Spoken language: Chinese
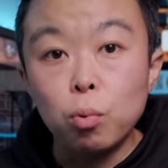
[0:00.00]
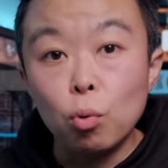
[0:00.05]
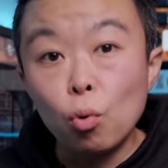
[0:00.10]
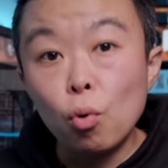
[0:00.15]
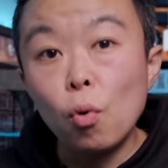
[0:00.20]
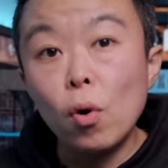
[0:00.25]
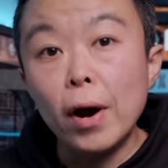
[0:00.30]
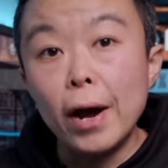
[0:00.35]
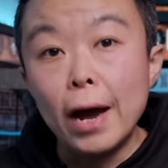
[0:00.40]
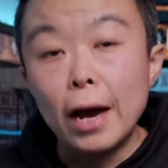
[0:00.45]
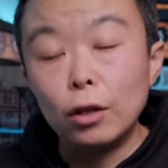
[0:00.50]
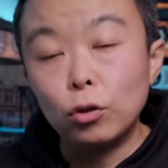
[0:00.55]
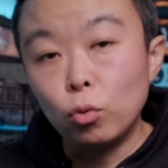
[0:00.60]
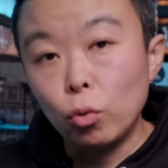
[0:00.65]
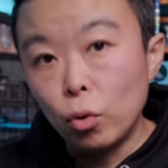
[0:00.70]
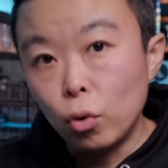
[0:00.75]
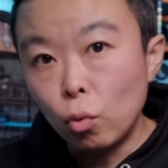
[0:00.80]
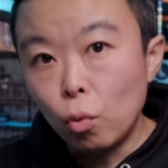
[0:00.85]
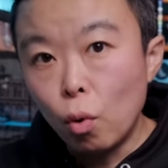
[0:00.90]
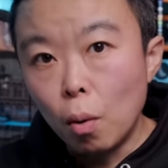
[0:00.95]
不过呀
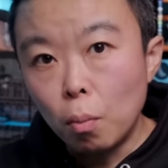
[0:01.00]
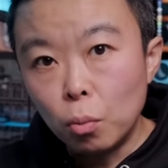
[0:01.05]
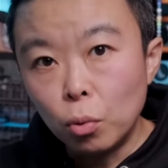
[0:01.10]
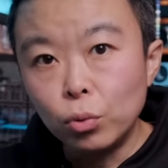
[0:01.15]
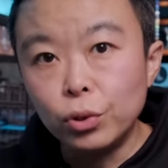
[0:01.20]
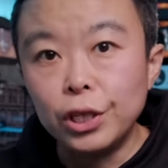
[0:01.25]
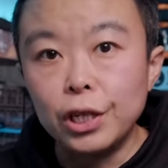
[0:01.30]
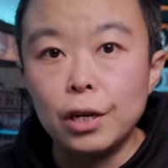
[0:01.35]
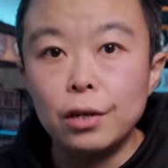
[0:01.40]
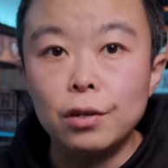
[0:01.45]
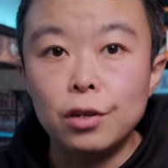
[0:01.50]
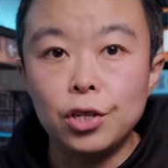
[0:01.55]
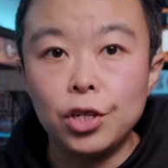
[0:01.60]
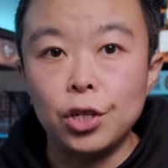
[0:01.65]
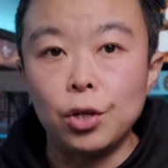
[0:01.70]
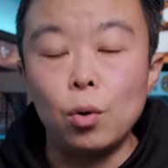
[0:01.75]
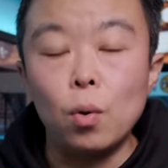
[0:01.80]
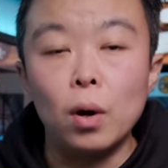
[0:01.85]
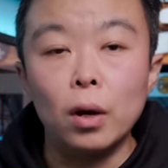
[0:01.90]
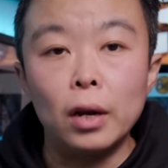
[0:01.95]
对于我目前的
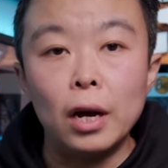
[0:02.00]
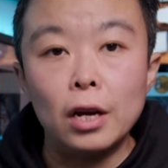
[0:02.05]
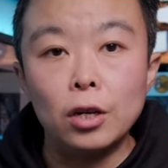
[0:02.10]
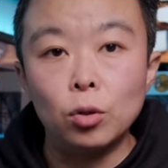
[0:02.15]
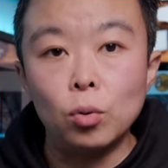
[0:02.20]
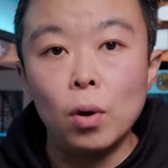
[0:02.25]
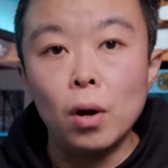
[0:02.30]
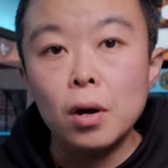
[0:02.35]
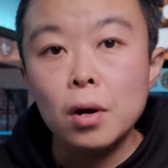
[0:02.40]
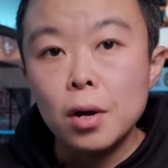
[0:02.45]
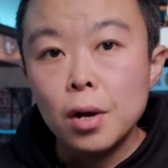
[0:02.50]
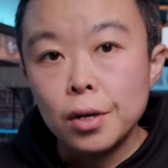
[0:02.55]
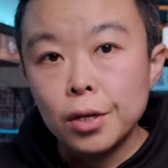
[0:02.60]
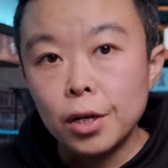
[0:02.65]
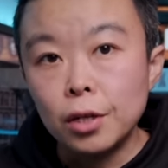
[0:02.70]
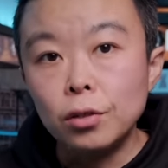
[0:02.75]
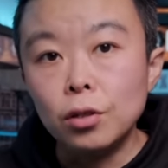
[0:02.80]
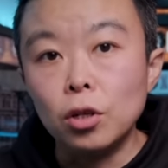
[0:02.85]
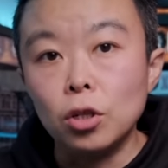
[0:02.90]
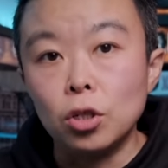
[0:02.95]
情况来说
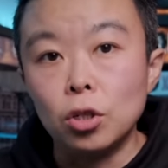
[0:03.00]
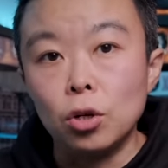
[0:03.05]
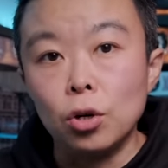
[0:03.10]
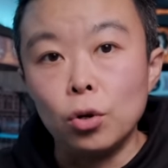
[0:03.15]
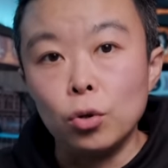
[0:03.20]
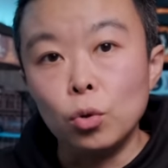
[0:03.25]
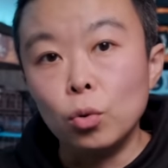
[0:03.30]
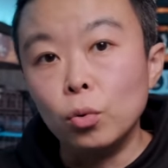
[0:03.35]
真的是